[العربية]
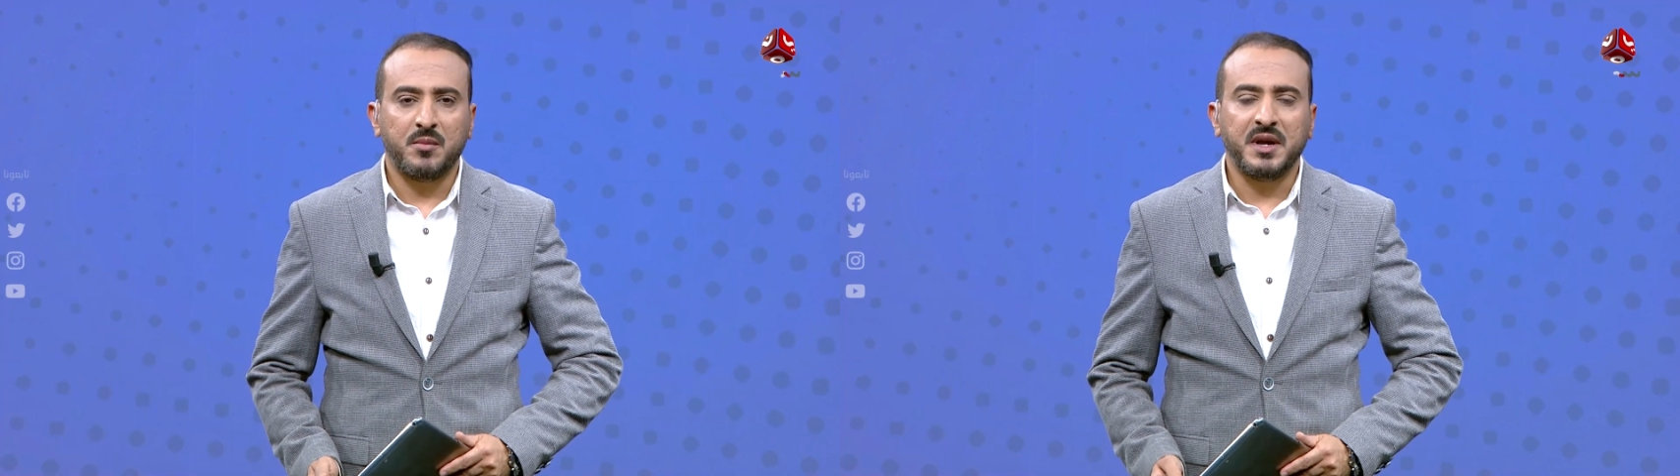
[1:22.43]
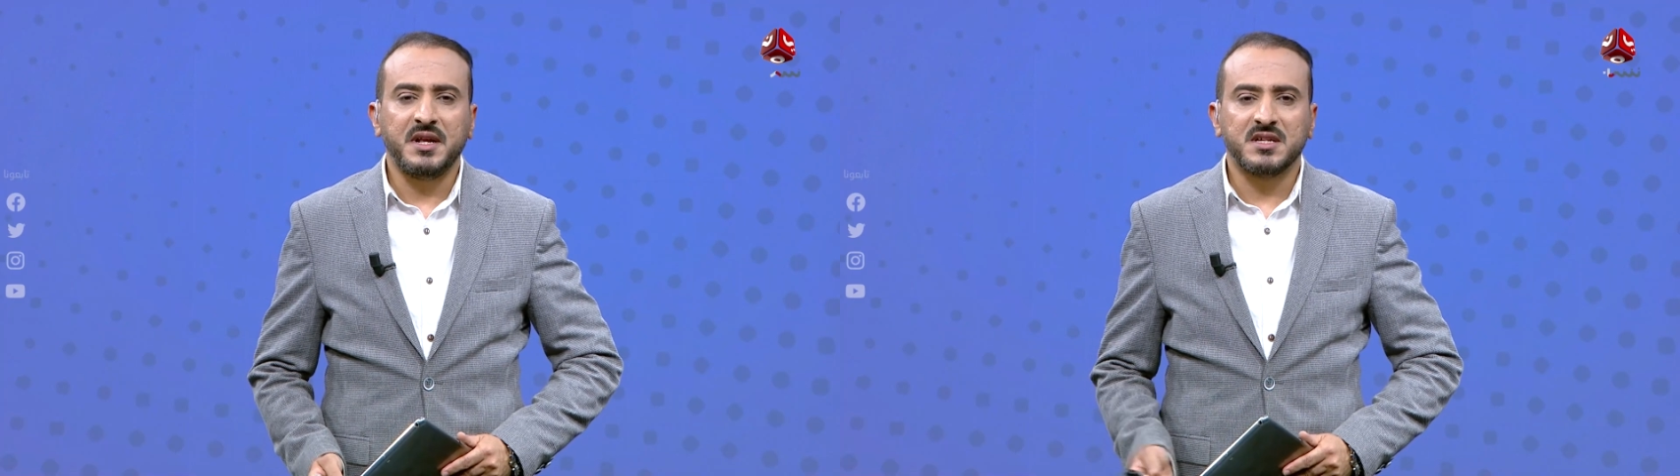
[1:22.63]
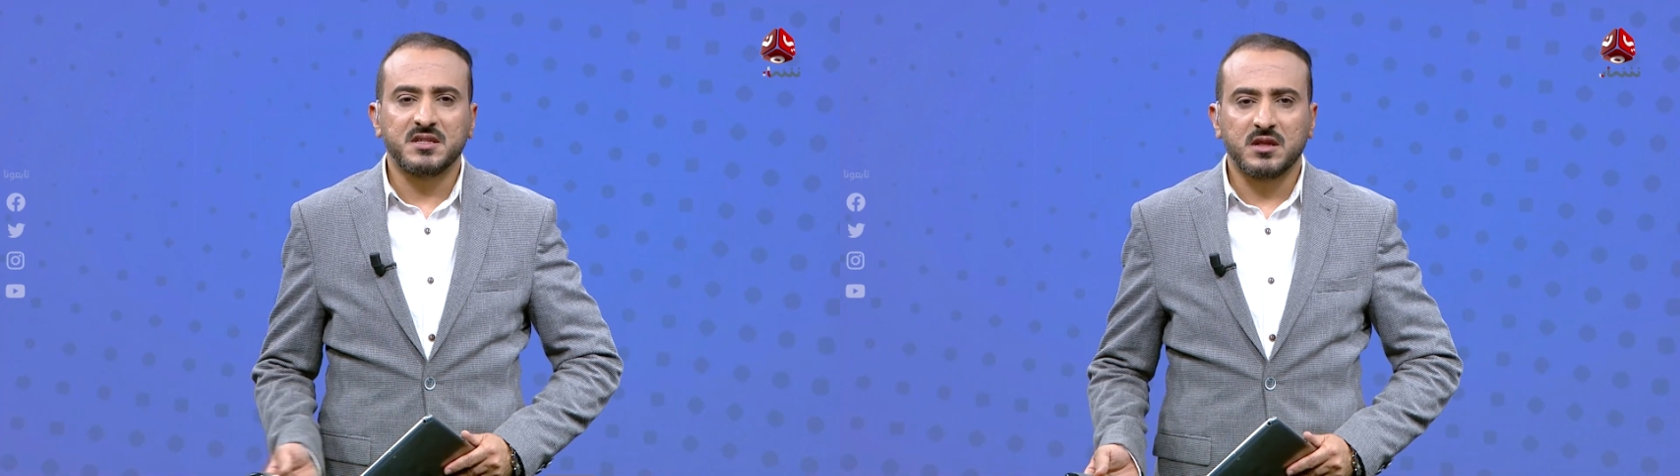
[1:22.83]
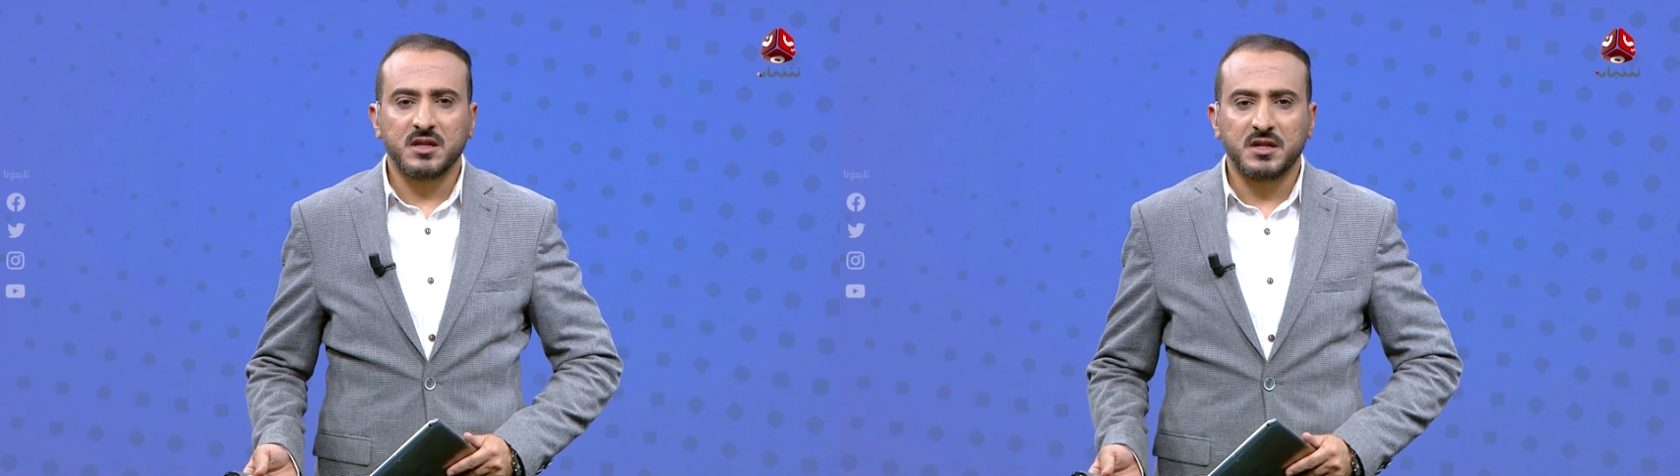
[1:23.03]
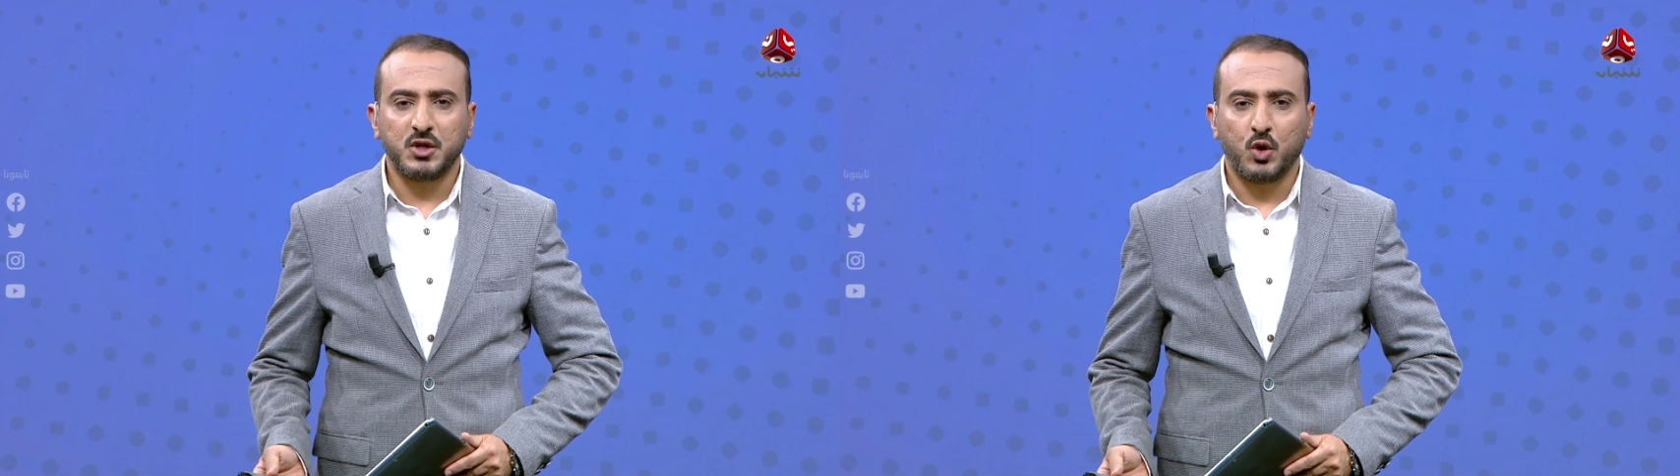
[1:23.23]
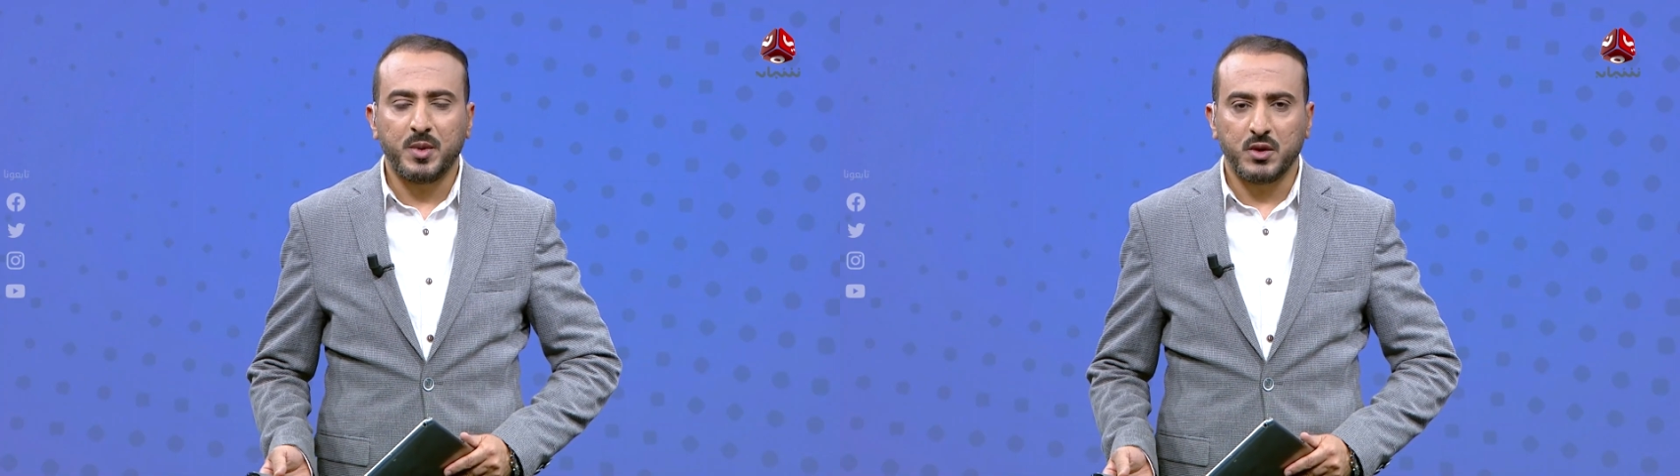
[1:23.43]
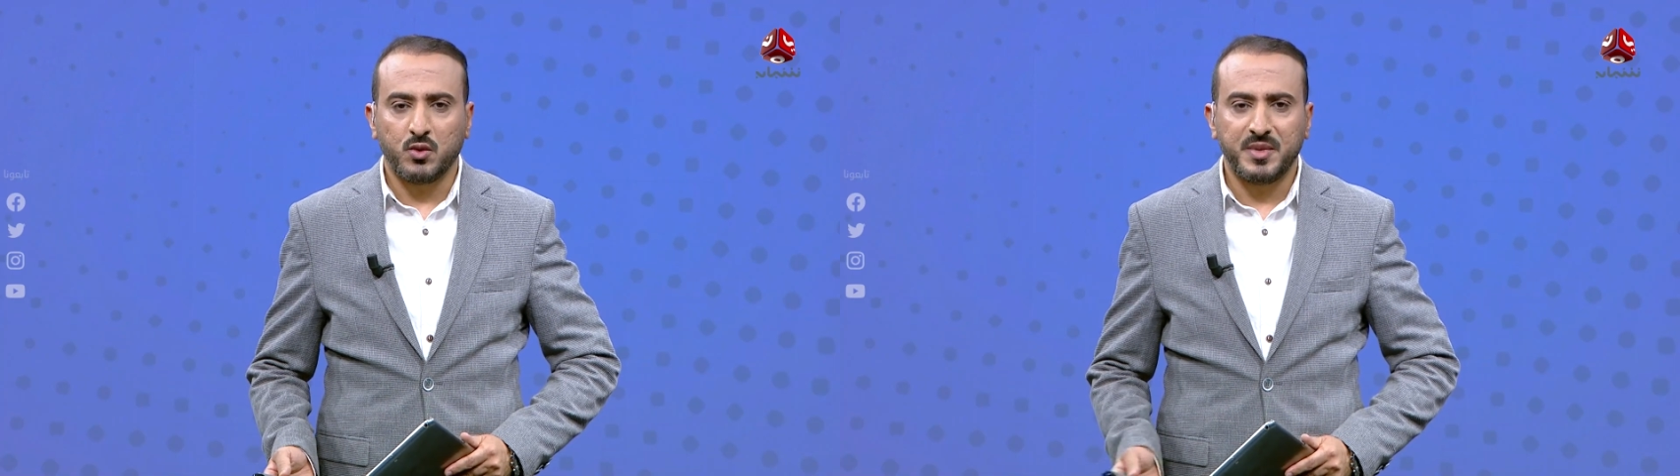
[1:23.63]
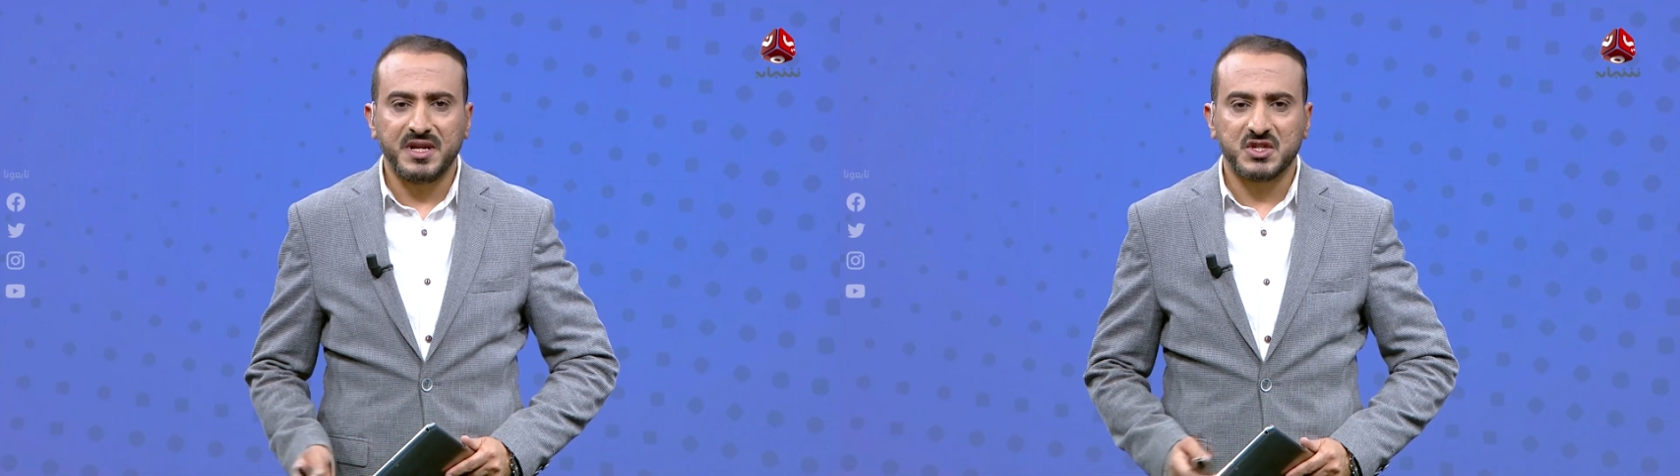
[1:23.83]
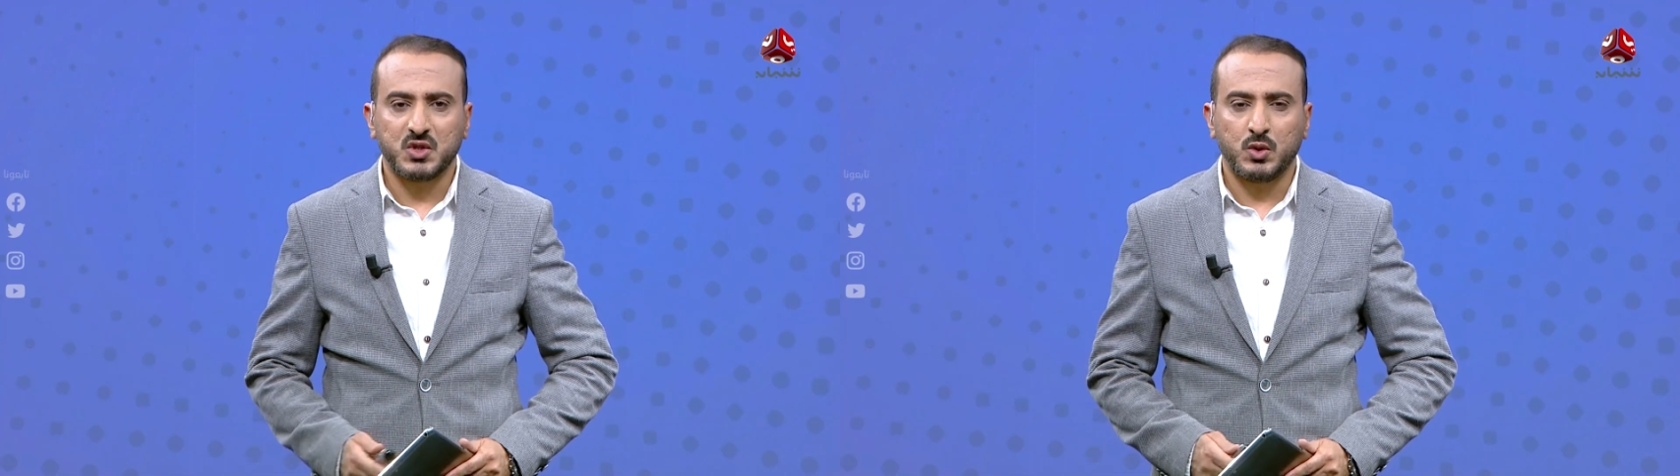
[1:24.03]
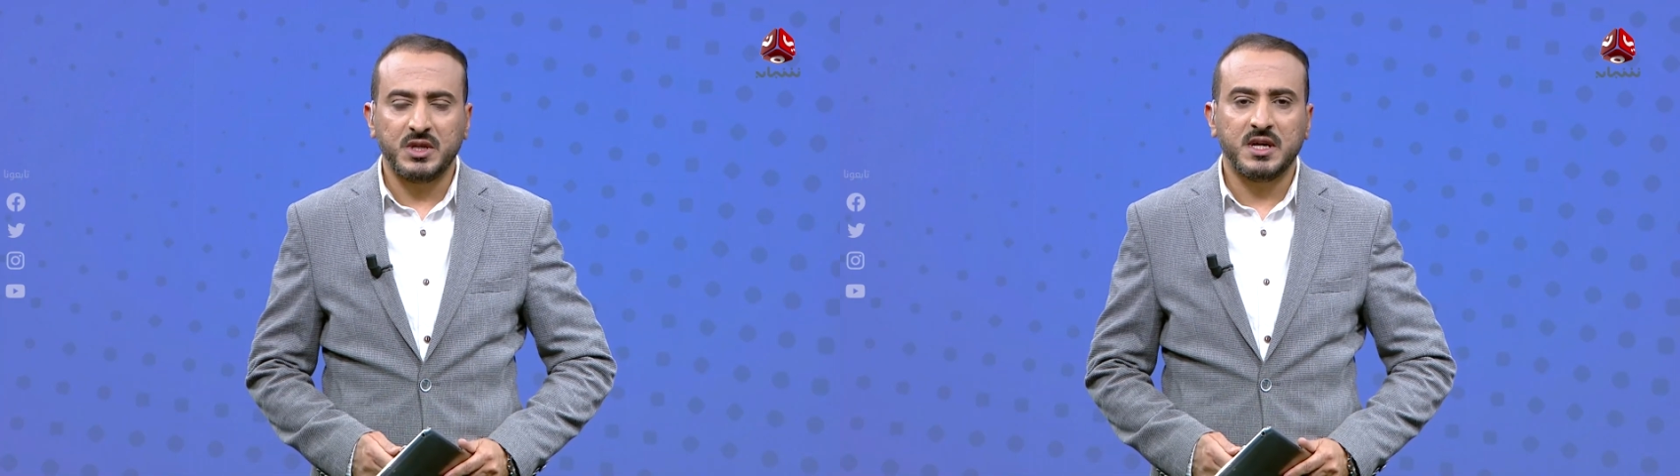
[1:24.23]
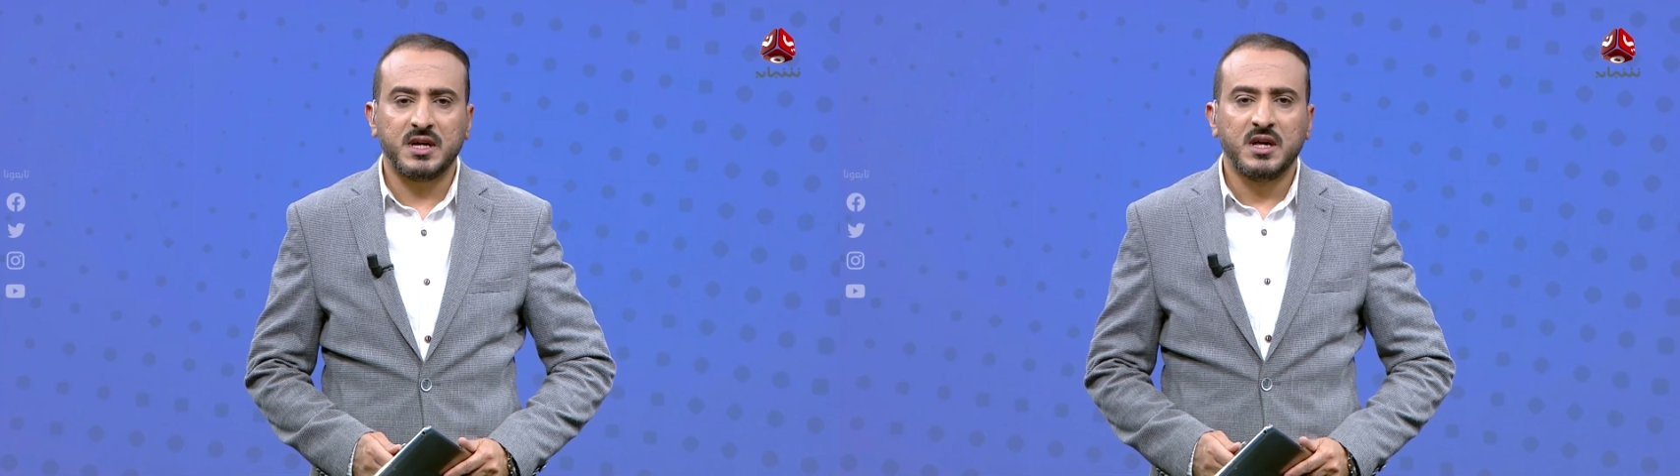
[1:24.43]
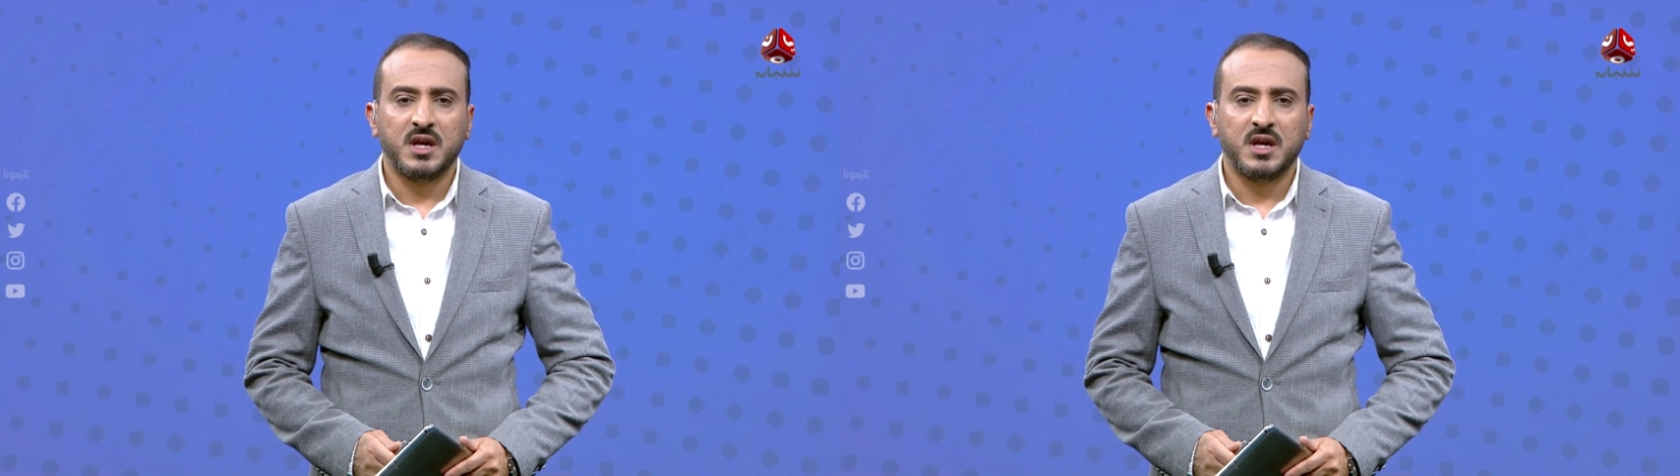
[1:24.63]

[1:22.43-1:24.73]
بين سلطنة عمان وبين السعودية